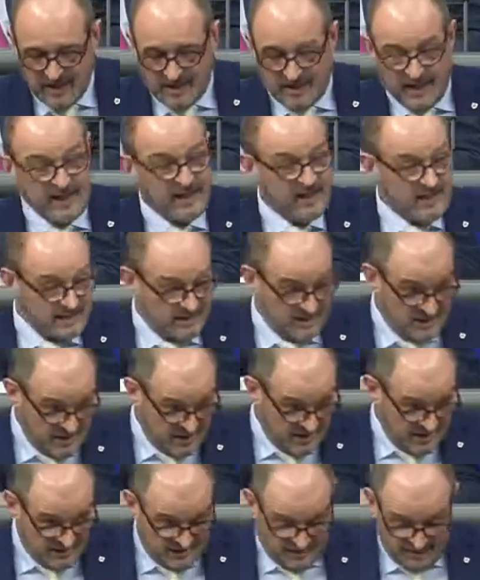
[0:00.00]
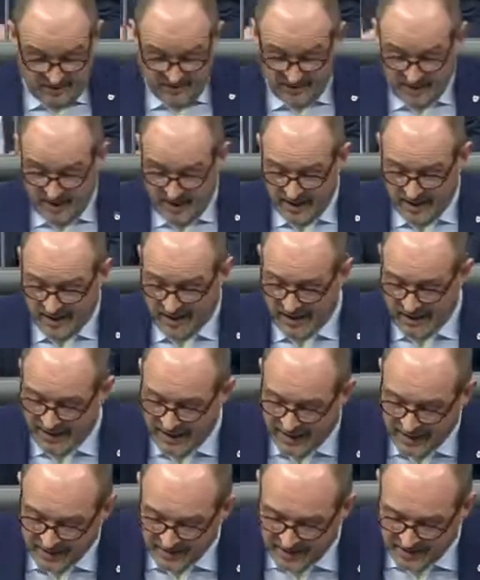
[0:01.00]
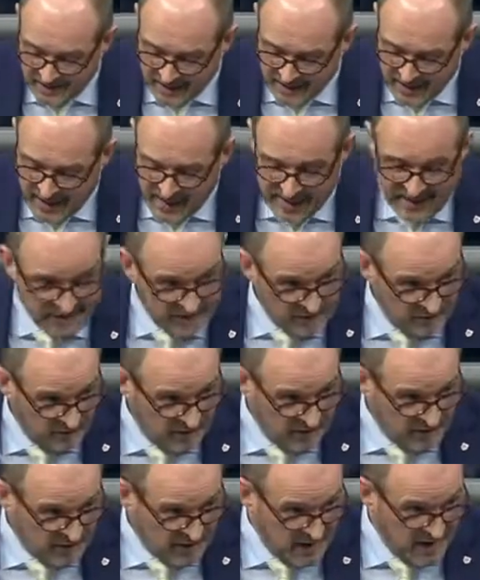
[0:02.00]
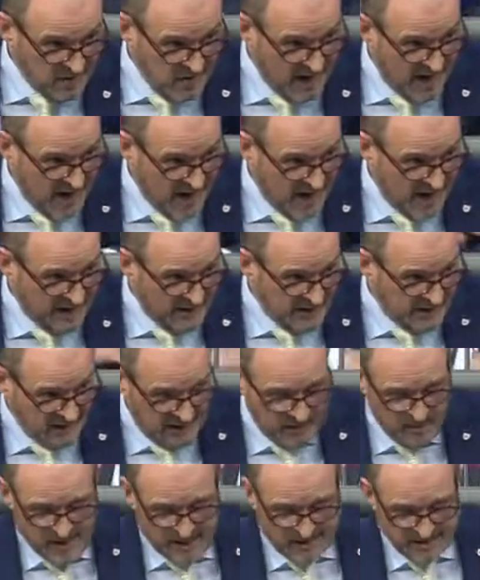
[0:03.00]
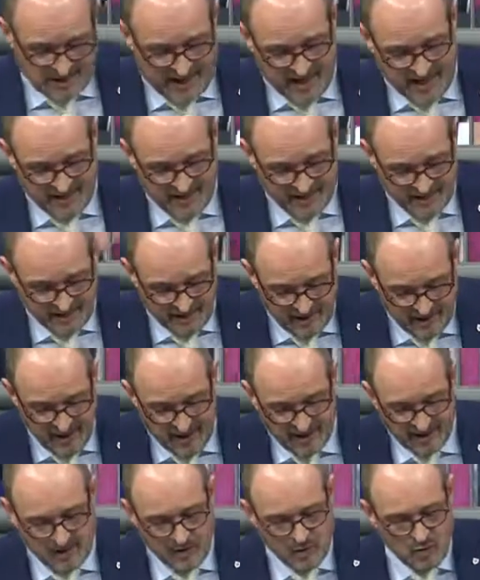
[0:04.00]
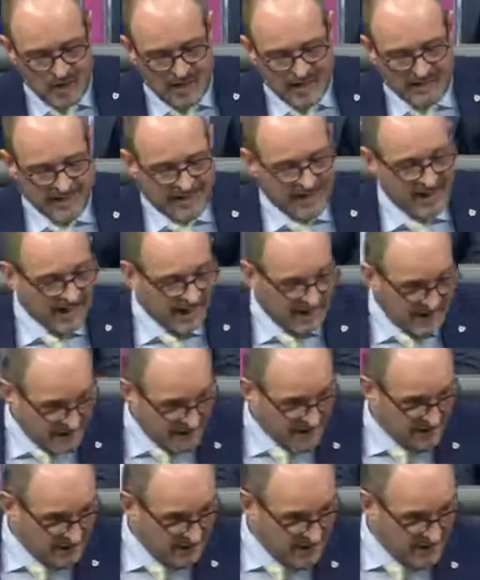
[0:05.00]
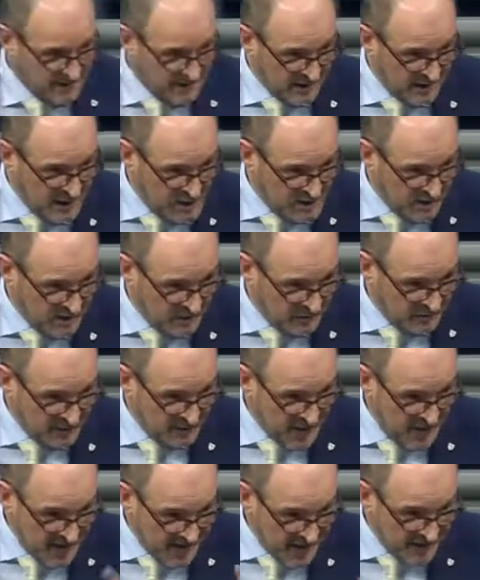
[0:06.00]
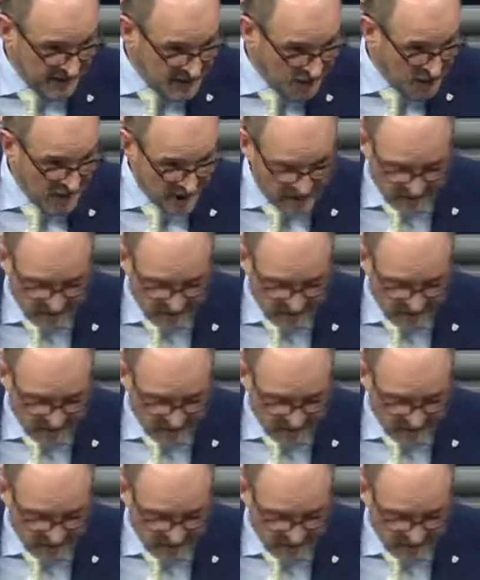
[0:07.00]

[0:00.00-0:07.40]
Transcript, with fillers: Da hieß es, Gerechtigkeit wird immer ein Thema sein, denn nur eine gerechte Gesellschaft hat auch